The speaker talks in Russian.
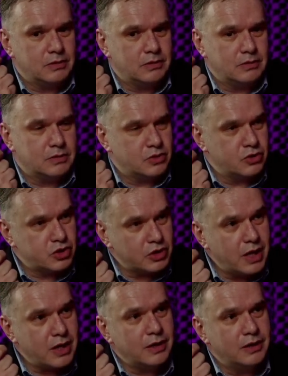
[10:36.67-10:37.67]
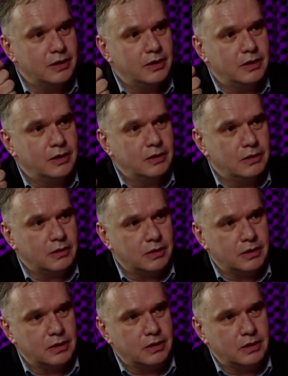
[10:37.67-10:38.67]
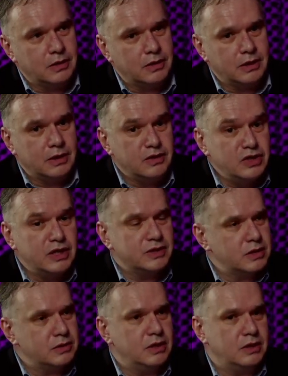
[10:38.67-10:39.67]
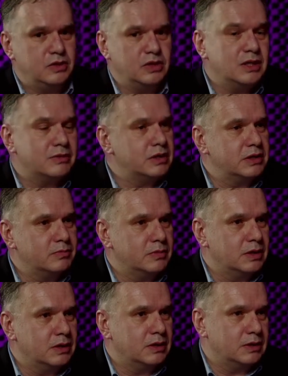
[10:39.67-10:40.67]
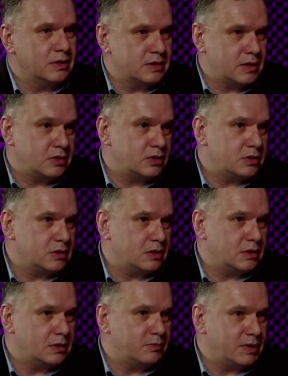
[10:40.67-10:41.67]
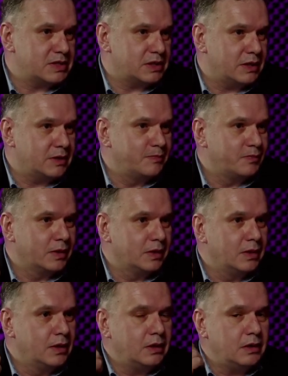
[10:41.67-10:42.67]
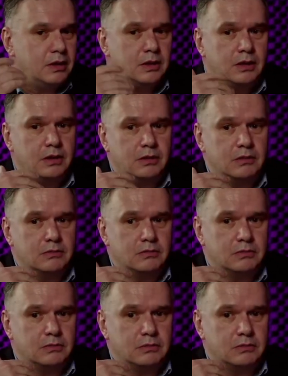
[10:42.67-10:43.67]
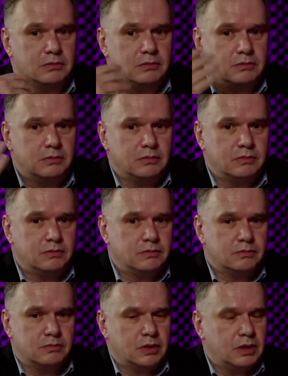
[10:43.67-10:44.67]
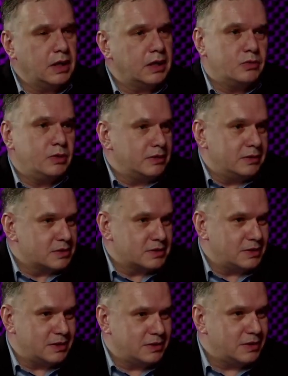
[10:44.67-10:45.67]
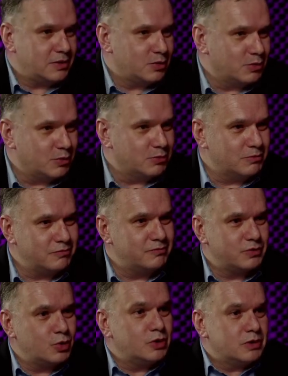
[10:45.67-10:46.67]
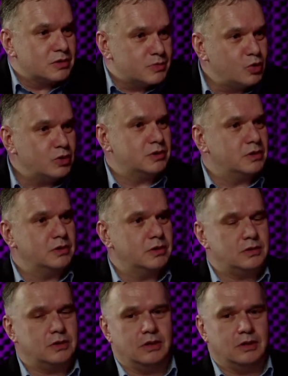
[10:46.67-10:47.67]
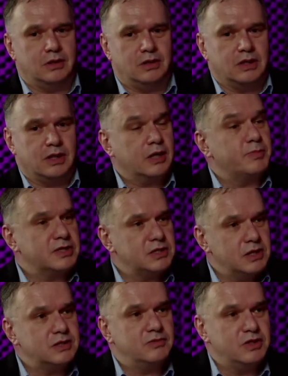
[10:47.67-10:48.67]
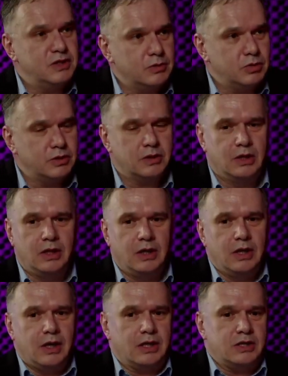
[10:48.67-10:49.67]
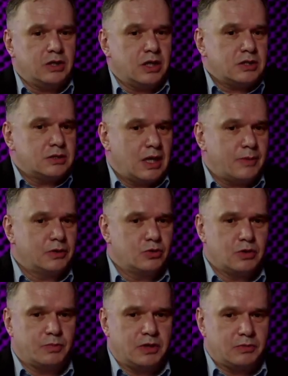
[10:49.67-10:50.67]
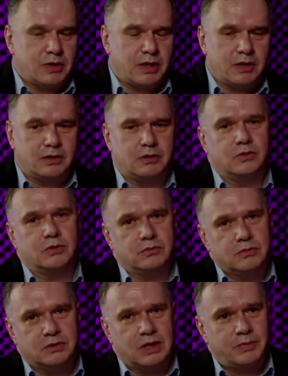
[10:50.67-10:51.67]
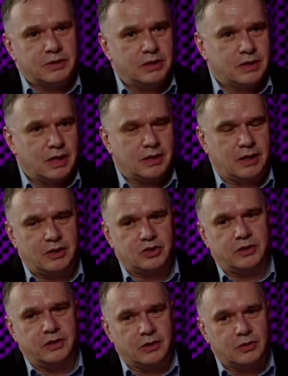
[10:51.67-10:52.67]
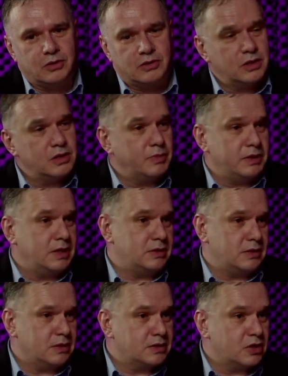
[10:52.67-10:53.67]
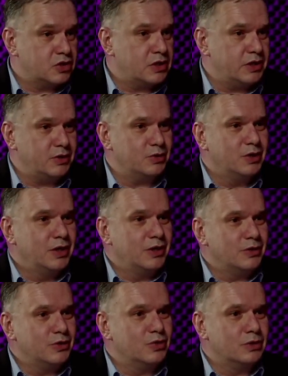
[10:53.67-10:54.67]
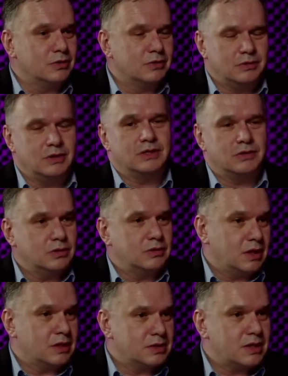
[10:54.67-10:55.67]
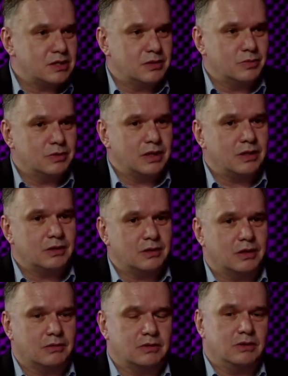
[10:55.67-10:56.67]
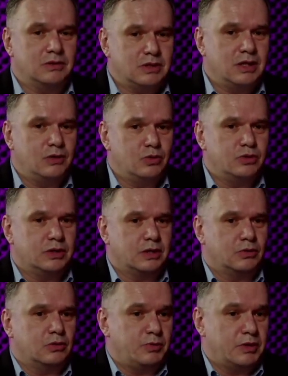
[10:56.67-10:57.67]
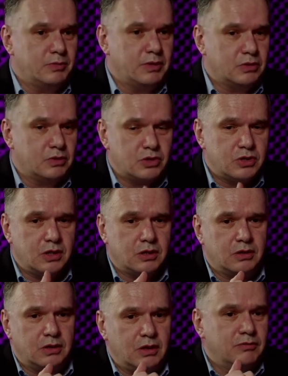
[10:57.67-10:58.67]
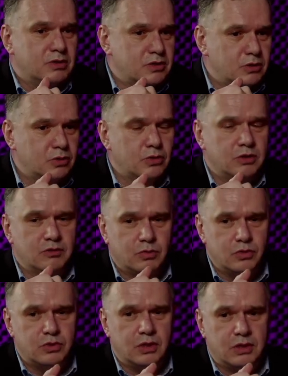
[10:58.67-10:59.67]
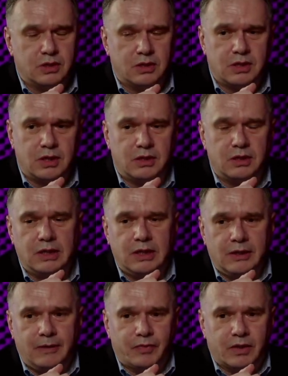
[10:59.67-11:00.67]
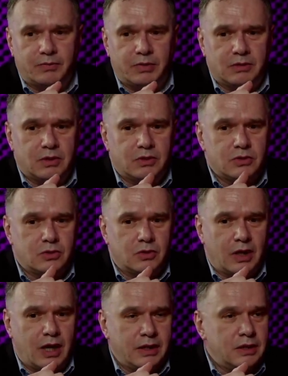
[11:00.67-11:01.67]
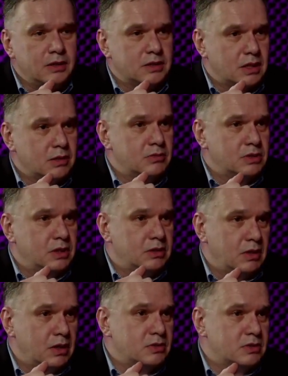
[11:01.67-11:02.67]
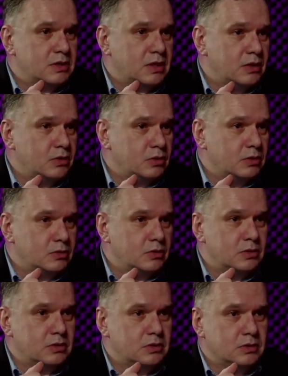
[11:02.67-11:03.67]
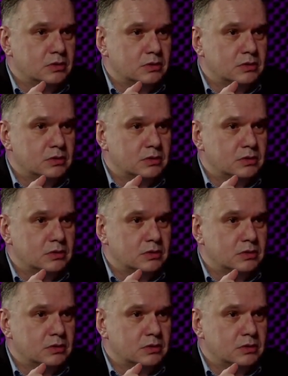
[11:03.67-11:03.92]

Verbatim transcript: США и не, не, не давал им назначить посла. И Хигаровой, так сказать. Да, он, он все это смог сделать, и никаких последствий не было. А сейчас Запад уже понимает, ну, Запад это, конечно, не такое целое понятие, к сожалению. Но если вот так скажем, да, угу. так, те люди, которые принимают решения и в Вашингтоне, и в Брюсселе и так далее, э, понимают, что они на самом деле являются стороной, то есть э,